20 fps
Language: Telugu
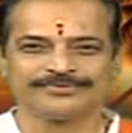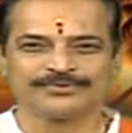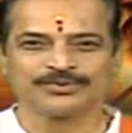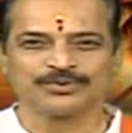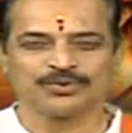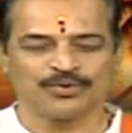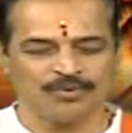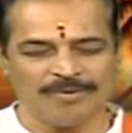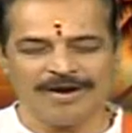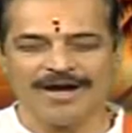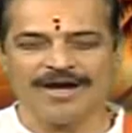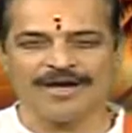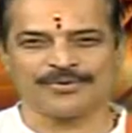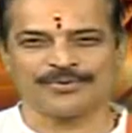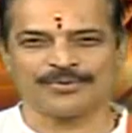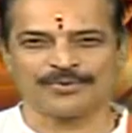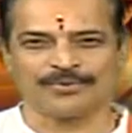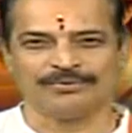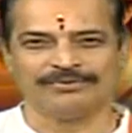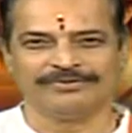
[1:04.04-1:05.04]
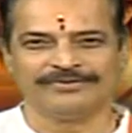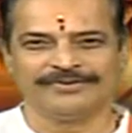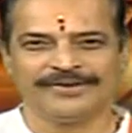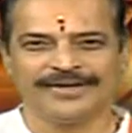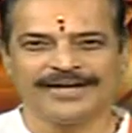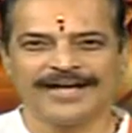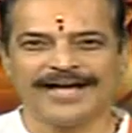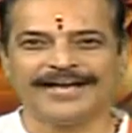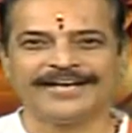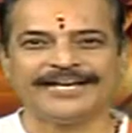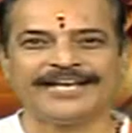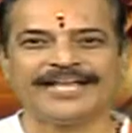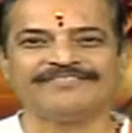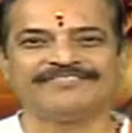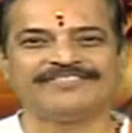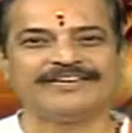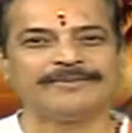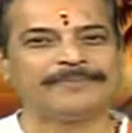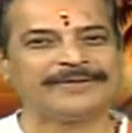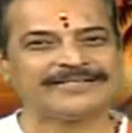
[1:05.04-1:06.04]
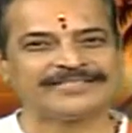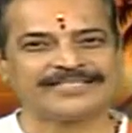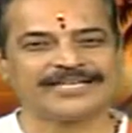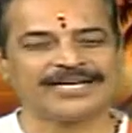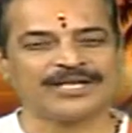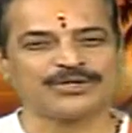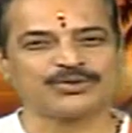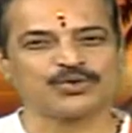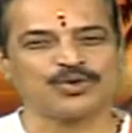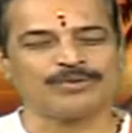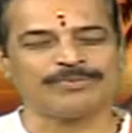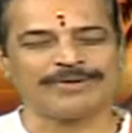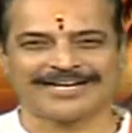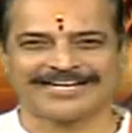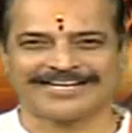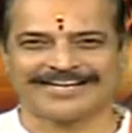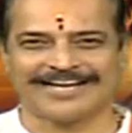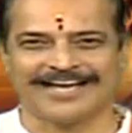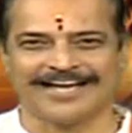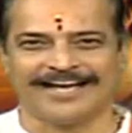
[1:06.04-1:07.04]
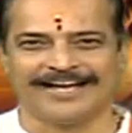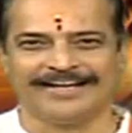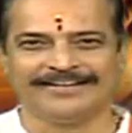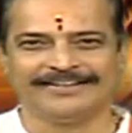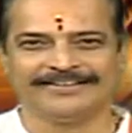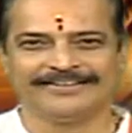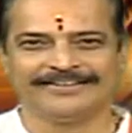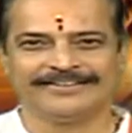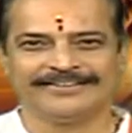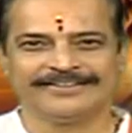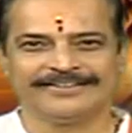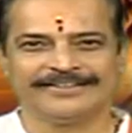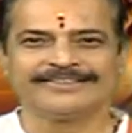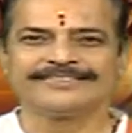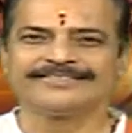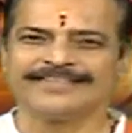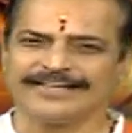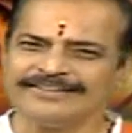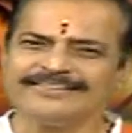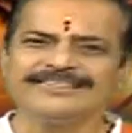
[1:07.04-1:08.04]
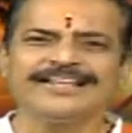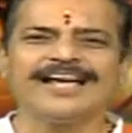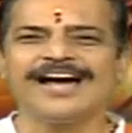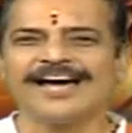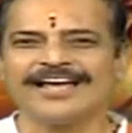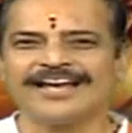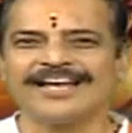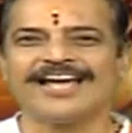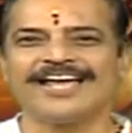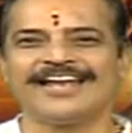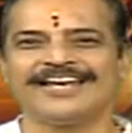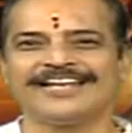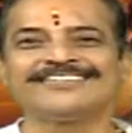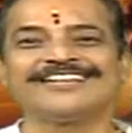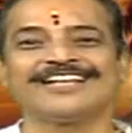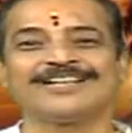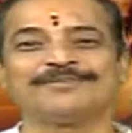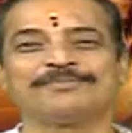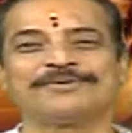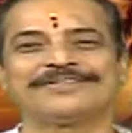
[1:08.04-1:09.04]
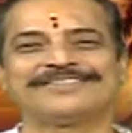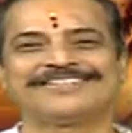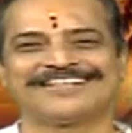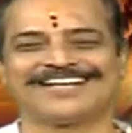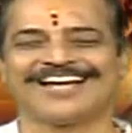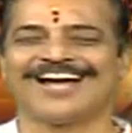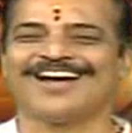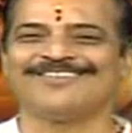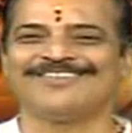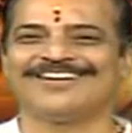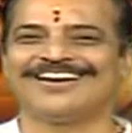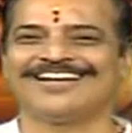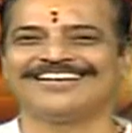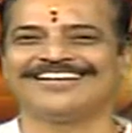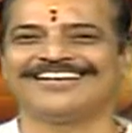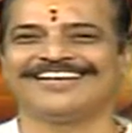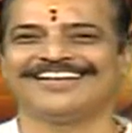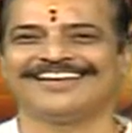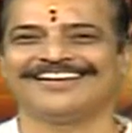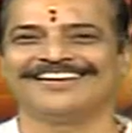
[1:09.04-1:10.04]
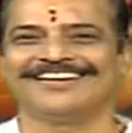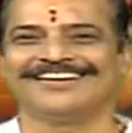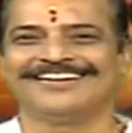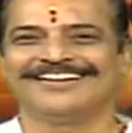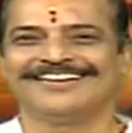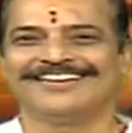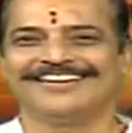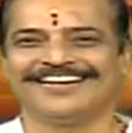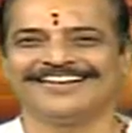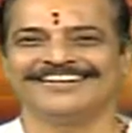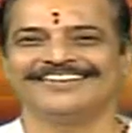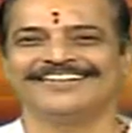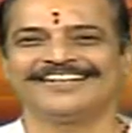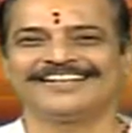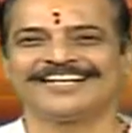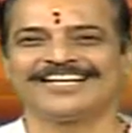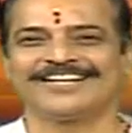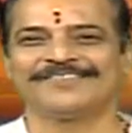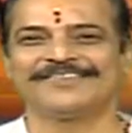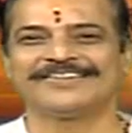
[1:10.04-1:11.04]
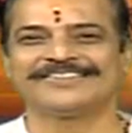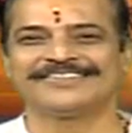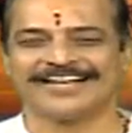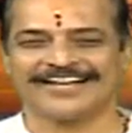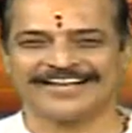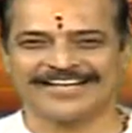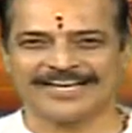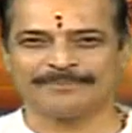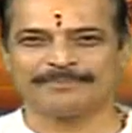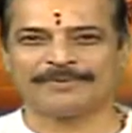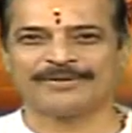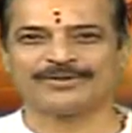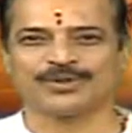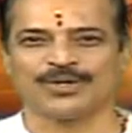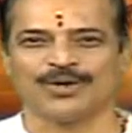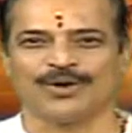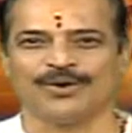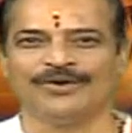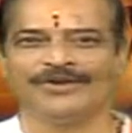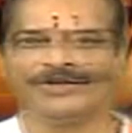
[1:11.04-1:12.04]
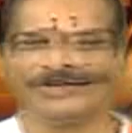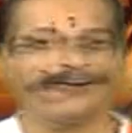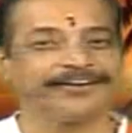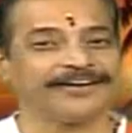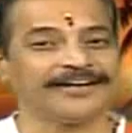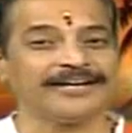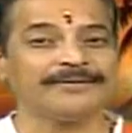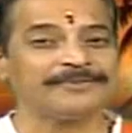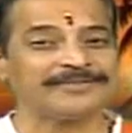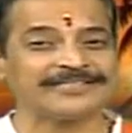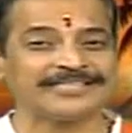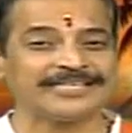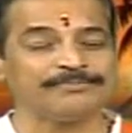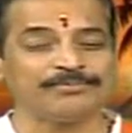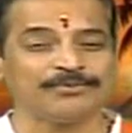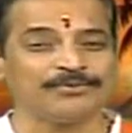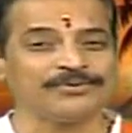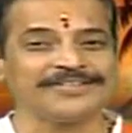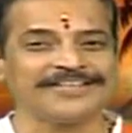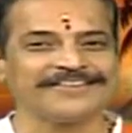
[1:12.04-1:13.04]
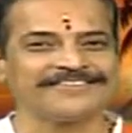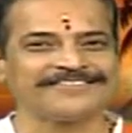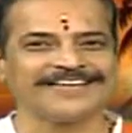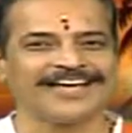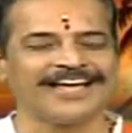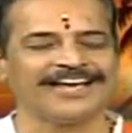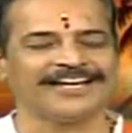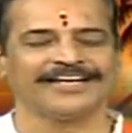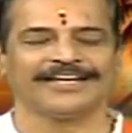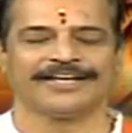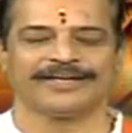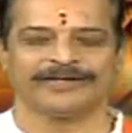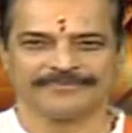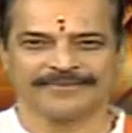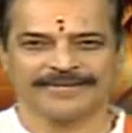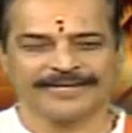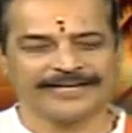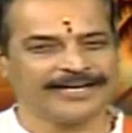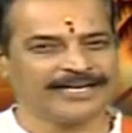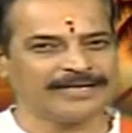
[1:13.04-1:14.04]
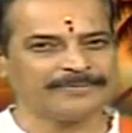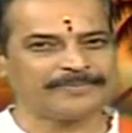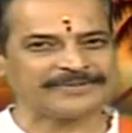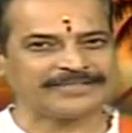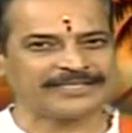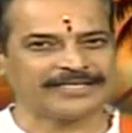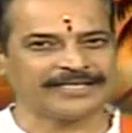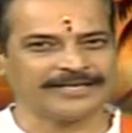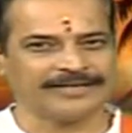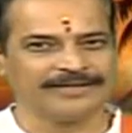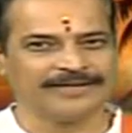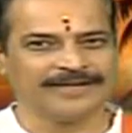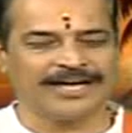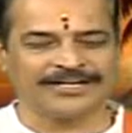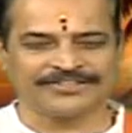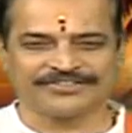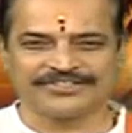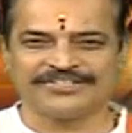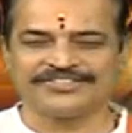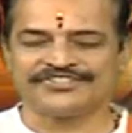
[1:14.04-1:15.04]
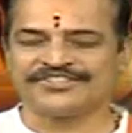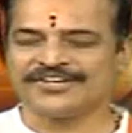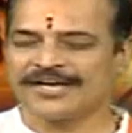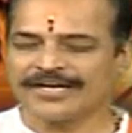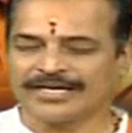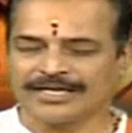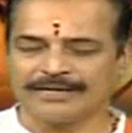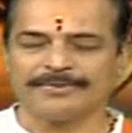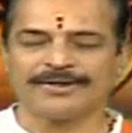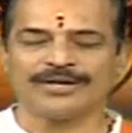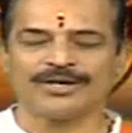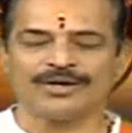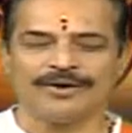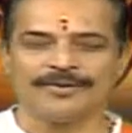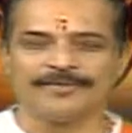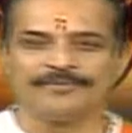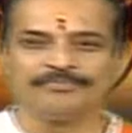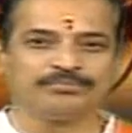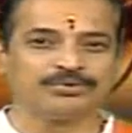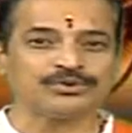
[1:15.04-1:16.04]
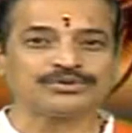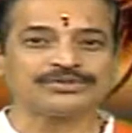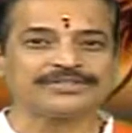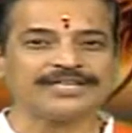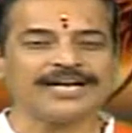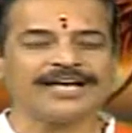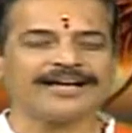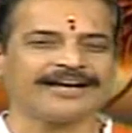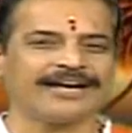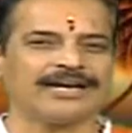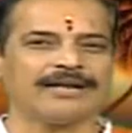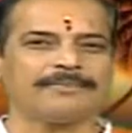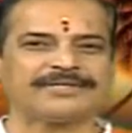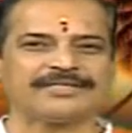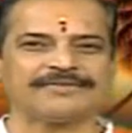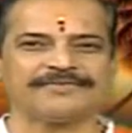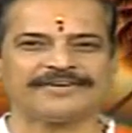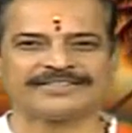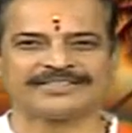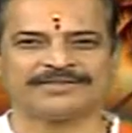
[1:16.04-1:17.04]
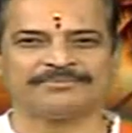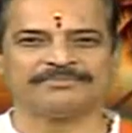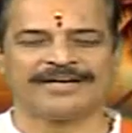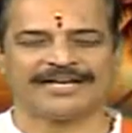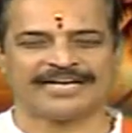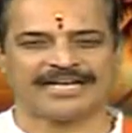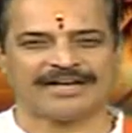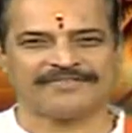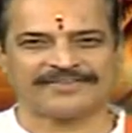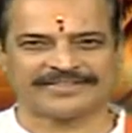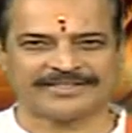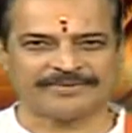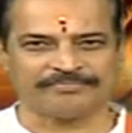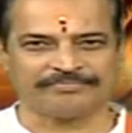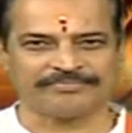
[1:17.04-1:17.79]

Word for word: కుమారుడు అనే విభజన చూపకుండా సంతానానికి సద్బుద్ధి కావాలి అనేటటువంటి సంకల్పంతో గణపతిని పూజించాలి గణపతిని అర్చించే క్రమంలో పుత్ర గణపతి వ్రతం అనే వ్రతం